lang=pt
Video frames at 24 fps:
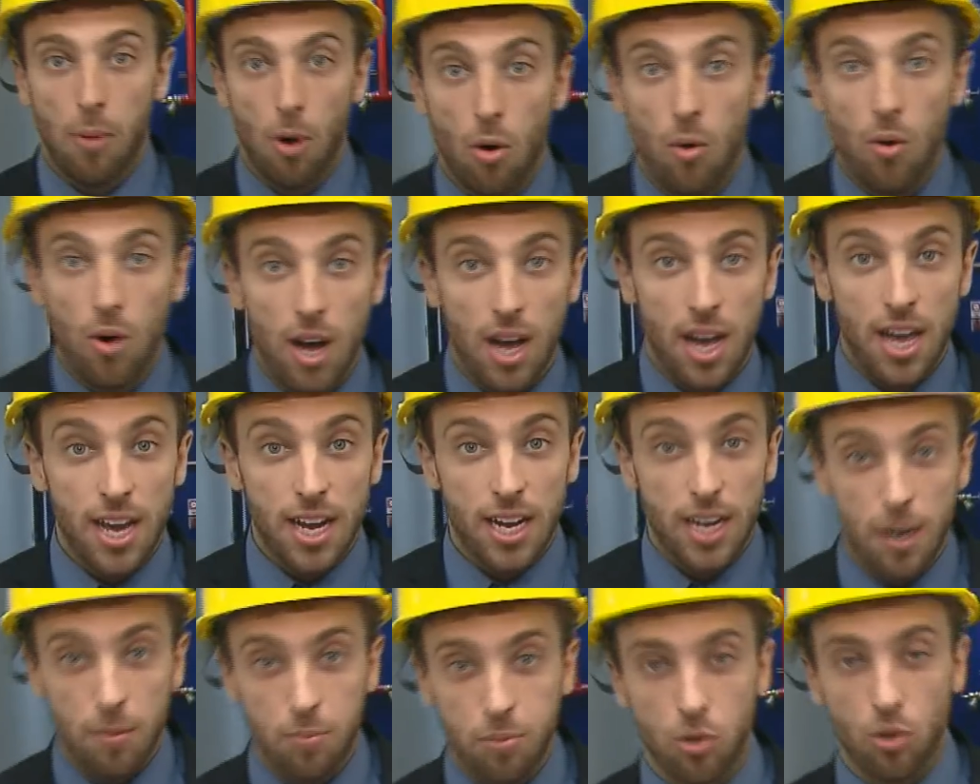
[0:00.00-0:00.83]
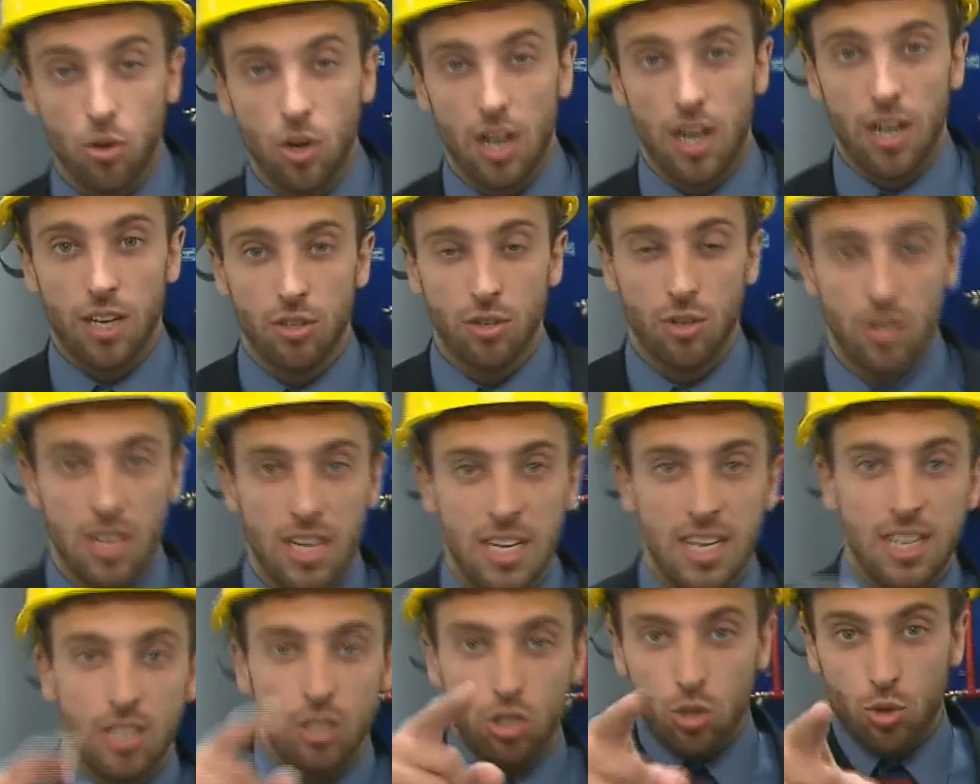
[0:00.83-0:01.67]
Bom, recapitulando,
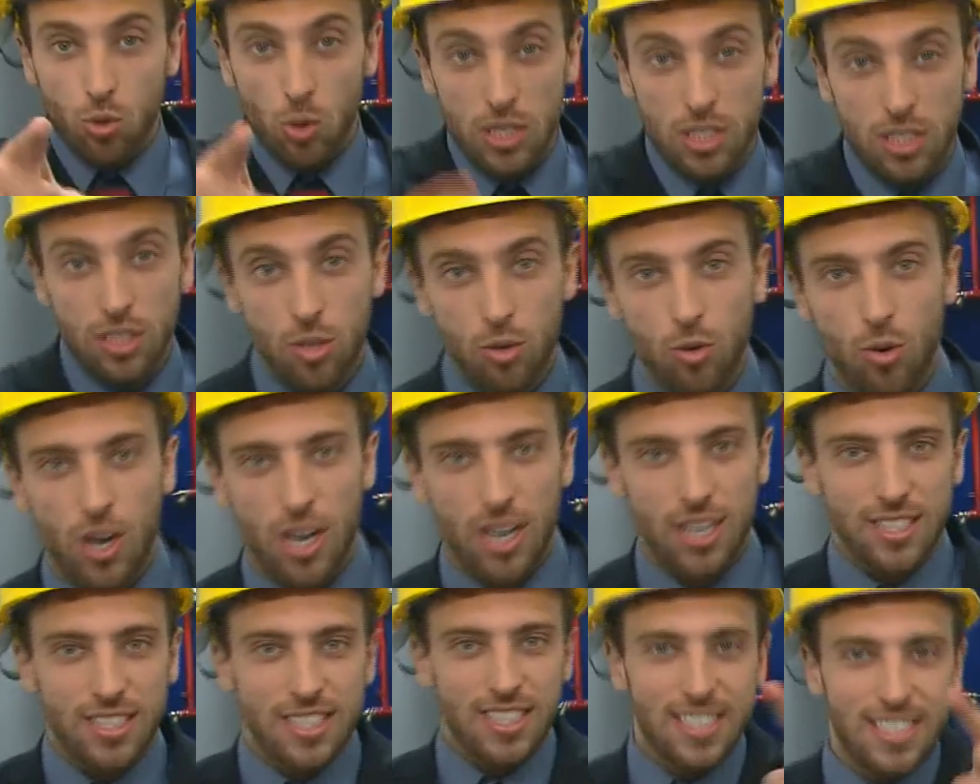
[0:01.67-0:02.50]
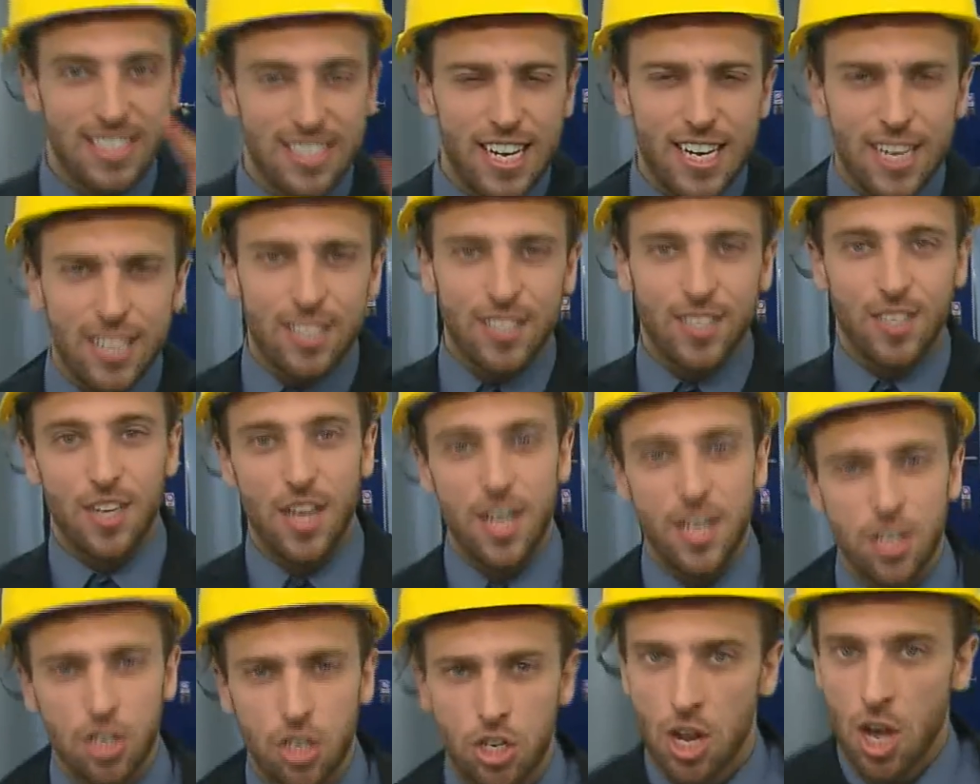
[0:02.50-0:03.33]
sua segurança sem
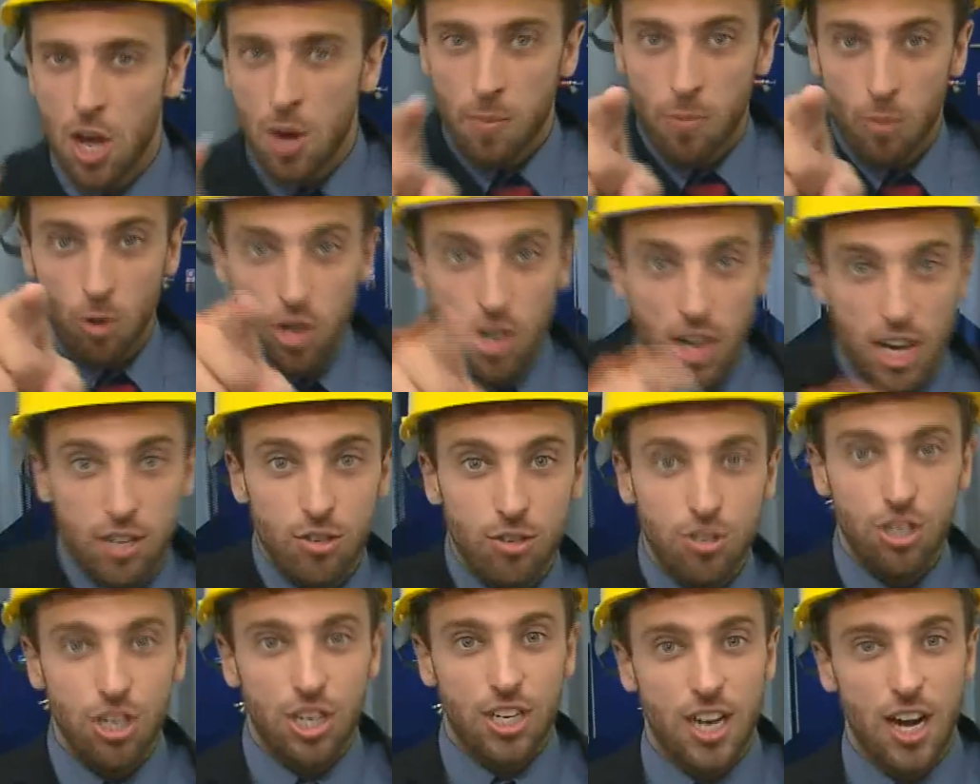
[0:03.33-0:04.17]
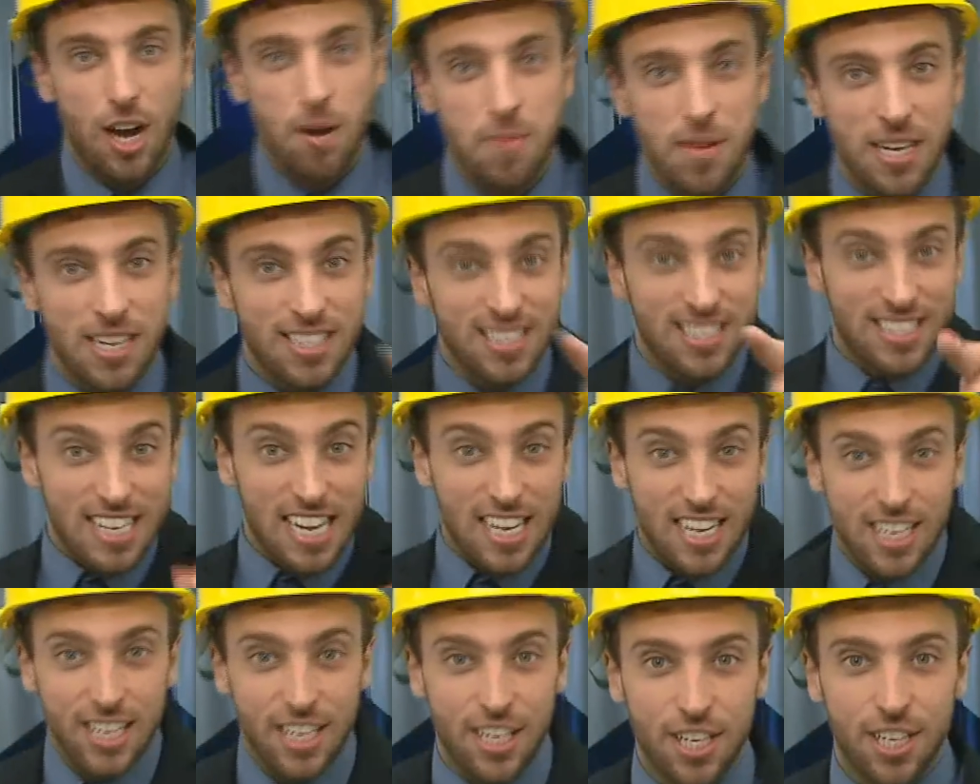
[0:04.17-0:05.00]
acidente, mudando de câmera,
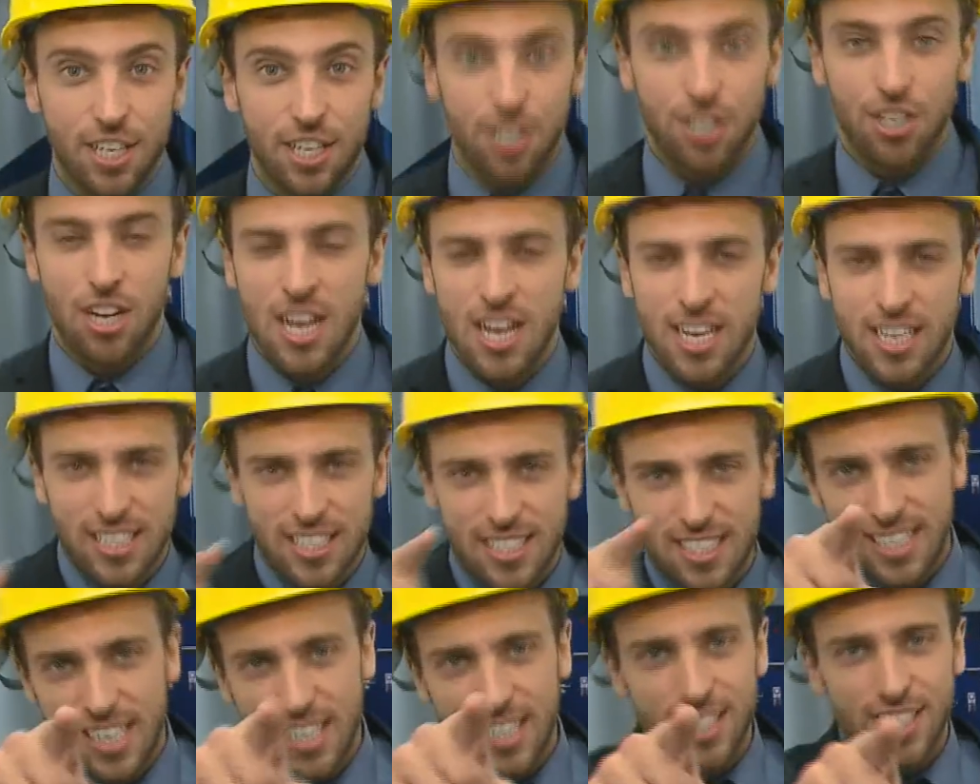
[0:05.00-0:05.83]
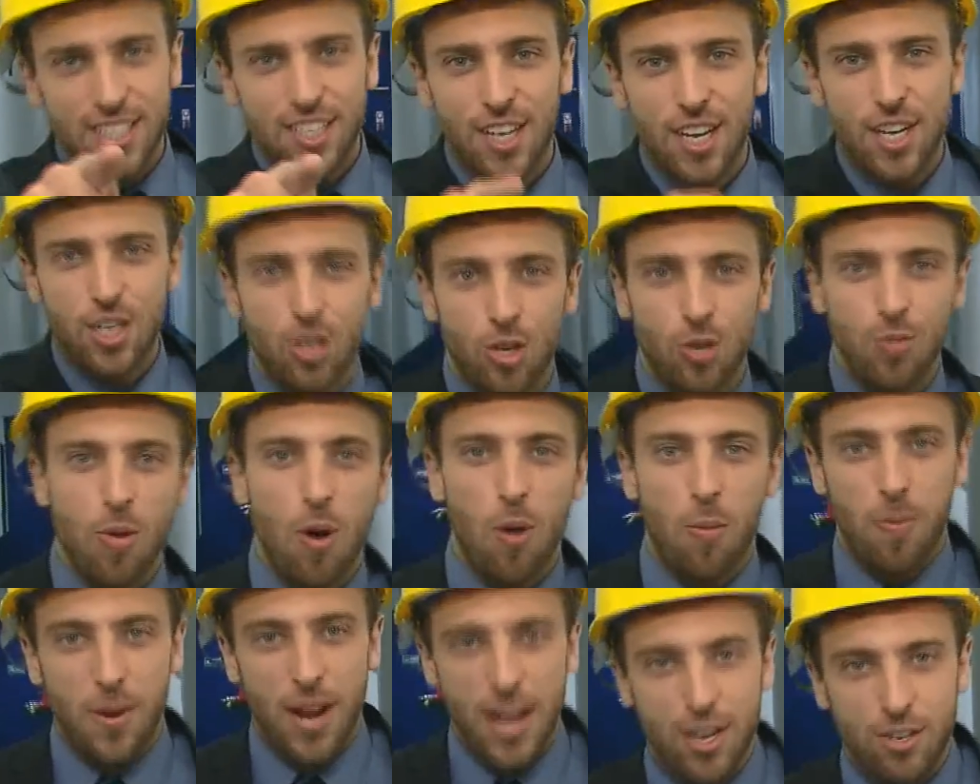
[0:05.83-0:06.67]
sem quinas e sem acidente no
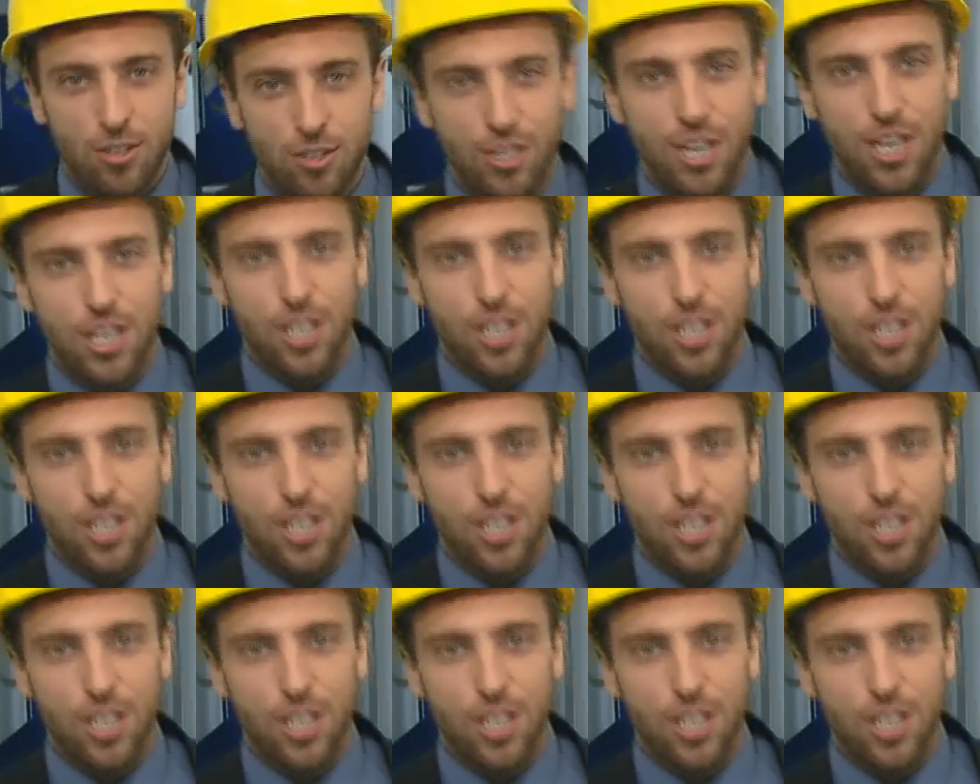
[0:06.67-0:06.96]
meu prédio